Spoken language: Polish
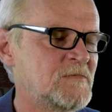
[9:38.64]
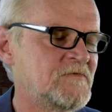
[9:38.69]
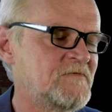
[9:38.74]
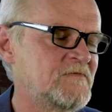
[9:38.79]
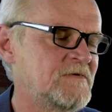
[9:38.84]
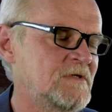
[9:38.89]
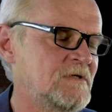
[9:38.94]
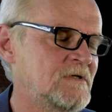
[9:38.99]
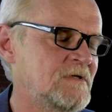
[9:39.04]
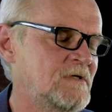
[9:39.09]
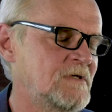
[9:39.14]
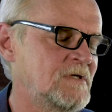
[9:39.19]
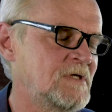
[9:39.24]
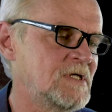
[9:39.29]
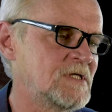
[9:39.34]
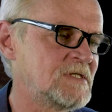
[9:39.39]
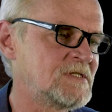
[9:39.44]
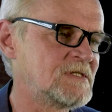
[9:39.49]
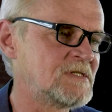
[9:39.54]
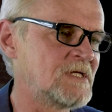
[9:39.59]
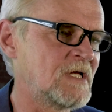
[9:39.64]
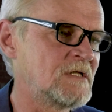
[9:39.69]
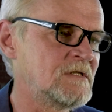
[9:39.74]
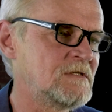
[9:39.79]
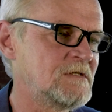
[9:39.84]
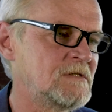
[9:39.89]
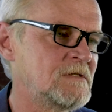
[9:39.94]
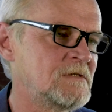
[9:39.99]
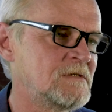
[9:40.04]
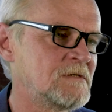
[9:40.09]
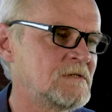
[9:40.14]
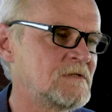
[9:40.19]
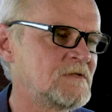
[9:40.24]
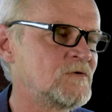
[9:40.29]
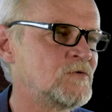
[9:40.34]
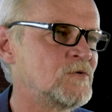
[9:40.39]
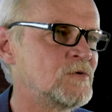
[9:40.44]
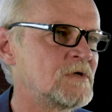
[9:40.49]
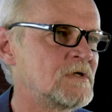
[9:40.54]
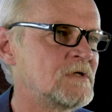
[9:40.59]
bo wynik ich jest znany
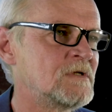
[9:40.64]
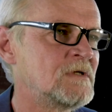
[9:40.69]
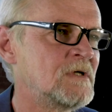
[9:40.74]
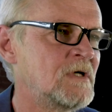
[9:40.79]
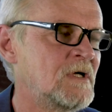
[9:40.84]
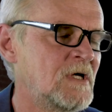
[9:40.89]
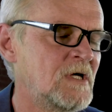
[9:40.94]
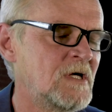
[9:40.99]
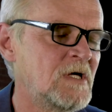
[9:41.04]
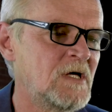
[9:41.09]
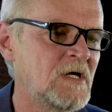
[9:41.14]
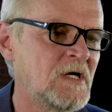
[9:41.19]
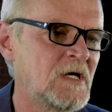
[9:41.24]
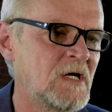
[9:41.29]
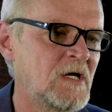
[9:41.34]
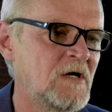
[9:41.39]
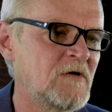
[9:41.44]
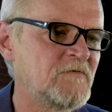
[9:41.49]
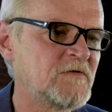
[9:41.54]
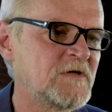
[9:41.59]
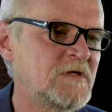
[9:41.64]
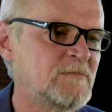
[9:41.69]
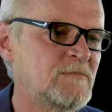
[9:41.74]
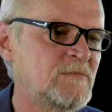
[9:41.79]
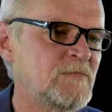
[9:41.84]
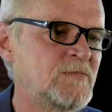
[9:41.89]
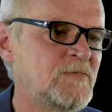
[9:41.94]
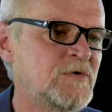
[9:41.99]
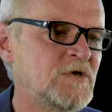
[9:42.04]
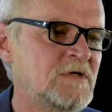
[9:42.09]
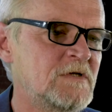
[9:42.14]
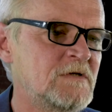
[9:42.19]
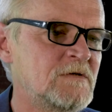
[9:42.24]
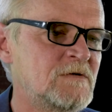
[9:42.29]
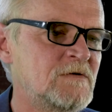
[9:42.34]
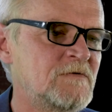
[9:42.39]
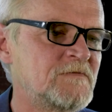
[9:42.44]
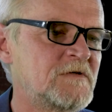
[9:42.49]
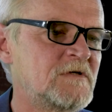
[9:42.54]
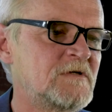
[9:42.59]
z góry. W tym
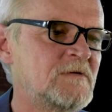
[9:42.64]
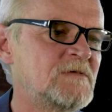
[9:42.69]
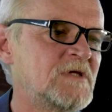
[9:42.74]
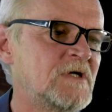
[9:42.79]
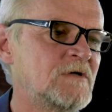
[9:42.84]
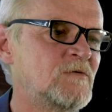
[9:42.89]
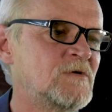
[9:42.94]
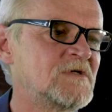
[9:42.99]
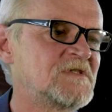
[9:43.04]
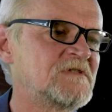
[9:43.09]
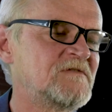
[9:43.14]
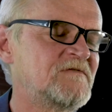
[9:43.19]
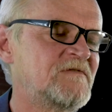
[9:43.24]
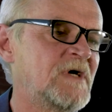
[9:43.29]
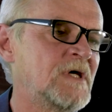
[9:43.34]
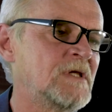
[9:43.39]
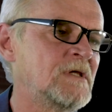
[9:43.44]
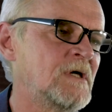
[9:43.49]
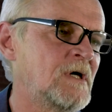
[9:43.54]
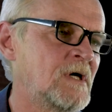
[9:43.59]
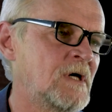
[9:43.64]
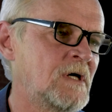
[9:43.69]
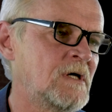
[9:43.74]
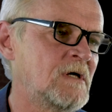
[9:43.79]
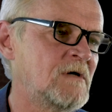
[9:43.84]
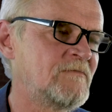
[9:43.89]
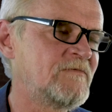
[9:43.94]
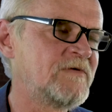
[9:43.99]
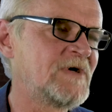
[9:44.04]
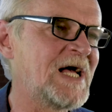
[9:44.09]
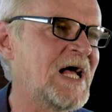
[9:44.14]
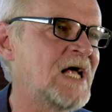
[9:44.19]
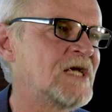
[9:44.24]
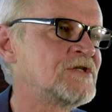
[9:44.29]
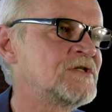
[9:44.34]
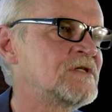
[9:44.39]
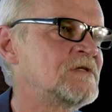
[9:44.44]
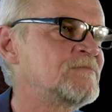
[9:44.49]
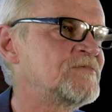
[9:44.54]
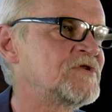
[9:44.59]
budynku, w którym te głosowania w
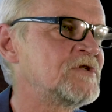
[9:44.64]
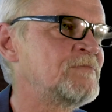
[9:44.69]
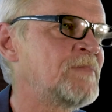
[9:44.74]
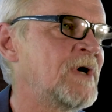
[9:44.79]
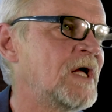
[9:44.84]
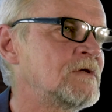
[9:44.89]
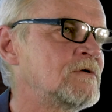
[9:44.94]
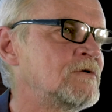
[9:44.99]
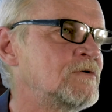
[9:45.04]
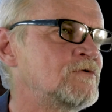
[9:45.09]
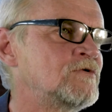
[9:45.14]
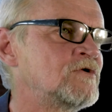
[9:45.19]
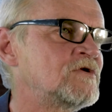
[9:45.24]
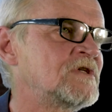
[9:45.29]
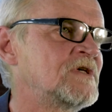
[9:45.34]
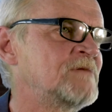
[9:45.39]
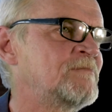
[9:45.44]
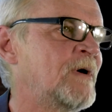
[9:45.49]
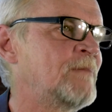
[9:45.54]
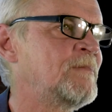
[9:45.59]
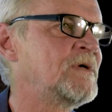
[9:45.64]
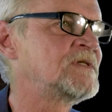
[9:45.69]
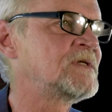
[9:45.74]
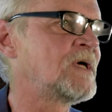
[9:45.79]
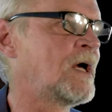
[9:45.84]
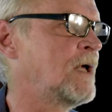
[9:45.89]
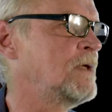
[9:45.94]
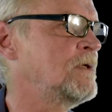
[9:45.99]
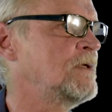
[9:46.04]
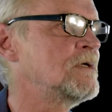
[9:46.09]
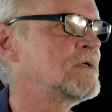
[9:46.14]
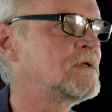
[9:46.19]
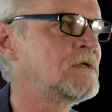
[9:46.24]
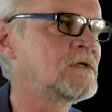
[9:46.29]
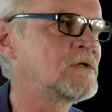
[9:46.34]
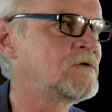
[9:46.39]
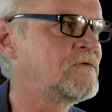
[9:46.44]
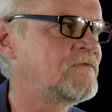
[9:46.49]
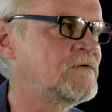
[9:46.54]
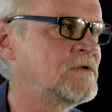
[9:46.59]
każdym przypadku, już chyba bez ani
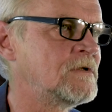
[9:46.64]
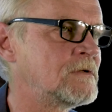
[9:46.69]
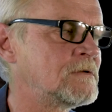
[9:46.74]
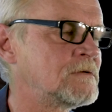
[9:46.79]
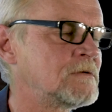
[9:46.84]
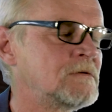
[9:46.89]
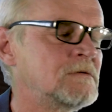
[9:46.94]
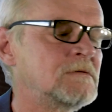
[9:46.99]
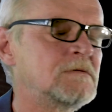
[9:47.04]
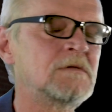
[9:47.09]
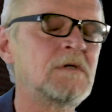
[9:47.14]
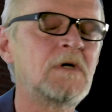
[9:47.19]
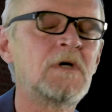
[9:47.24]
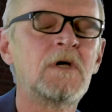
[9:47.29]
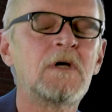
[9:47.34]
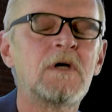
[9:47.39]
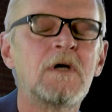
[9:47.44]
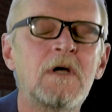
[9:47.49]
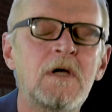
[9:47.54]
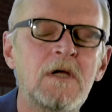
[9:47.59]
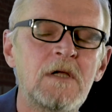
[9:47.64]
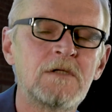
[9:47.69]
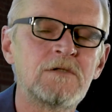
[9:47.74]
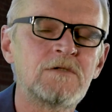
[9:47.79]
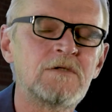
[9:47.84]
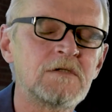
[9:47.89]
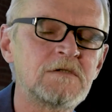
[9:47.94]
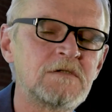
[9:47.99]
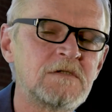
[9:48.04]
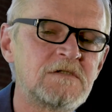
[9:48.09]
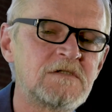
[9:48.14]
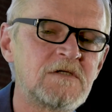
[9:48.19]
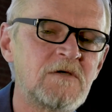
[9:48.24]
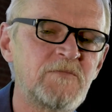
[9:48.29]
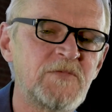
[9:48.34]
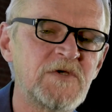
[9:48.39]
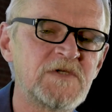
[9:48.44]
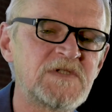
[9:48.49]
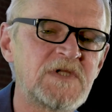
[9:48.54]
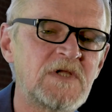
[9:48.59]
jednego wyjątku,
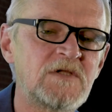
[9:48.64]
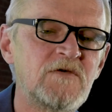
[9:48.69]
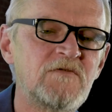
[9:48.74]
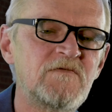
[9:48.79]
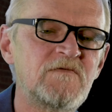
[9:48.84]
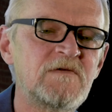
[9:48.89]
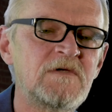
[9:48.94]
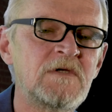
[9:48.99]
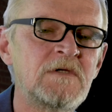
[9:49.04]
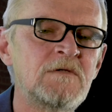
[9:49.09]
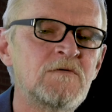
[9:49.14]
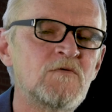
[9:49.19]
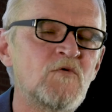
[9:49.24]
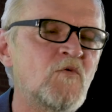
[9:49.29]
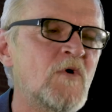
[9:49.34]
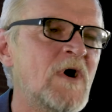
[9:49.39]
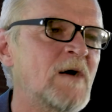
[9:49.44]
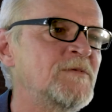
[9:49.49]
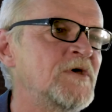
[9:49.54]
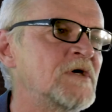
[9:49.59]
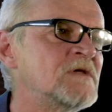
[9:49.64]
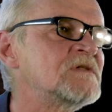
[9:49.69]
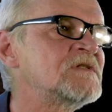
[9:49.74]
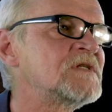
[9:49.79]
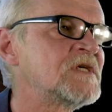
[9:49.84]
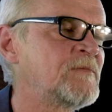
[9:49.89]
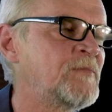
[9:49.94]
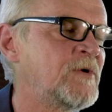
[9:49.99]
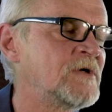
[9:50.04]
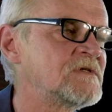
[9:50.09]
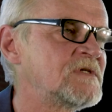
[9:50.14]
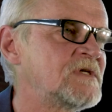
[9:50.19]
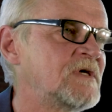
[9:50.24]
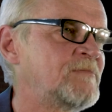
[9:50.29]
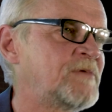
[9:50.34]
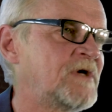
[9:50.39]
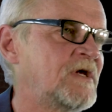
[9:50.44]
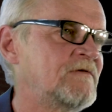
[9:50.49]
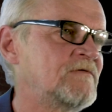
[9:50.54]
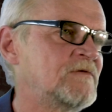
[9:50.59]
dotyczą postanowień łamiących
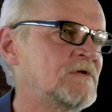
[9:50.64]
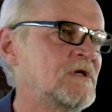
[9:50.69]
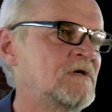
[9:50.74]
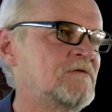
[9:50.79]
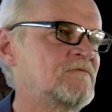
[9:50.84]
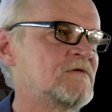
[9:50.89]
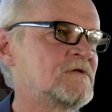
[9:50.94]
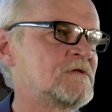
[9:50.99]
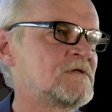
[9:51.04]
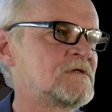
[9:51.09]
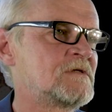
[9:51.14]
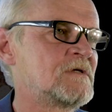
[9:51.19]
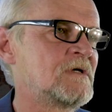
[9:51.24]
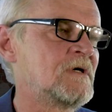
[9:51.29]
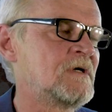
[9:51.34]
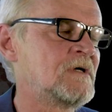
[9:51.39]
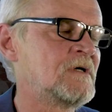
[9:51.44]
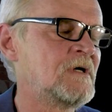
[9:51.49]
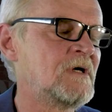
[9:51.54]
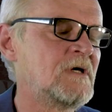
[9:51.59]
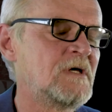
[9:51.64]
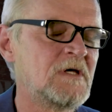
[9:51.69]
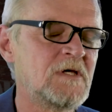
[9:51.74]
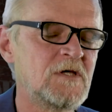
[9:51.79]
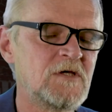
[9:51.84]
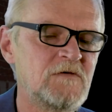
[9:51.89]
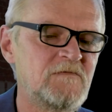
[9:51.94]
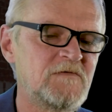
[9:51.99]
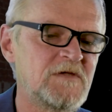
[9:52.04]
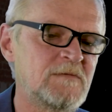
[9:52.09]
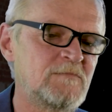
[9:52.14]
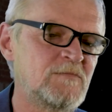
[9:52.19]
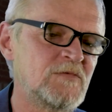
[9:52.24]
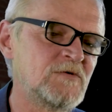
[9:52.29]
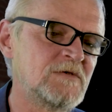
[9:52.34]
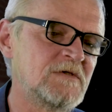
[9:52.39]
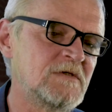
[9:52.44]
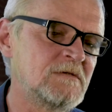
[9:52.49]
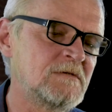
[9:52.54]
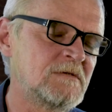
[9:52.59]
polskie prawo najwyższe, i w tym
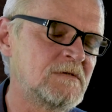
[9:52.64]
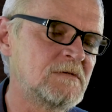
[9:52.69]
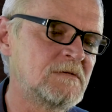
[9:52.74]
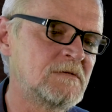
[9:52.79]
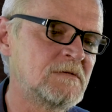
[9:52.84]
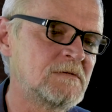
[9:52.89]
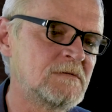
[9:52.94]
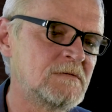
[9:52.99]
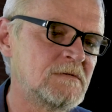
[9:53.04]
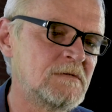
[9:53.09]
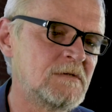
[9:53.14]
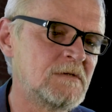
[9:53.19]
budynku,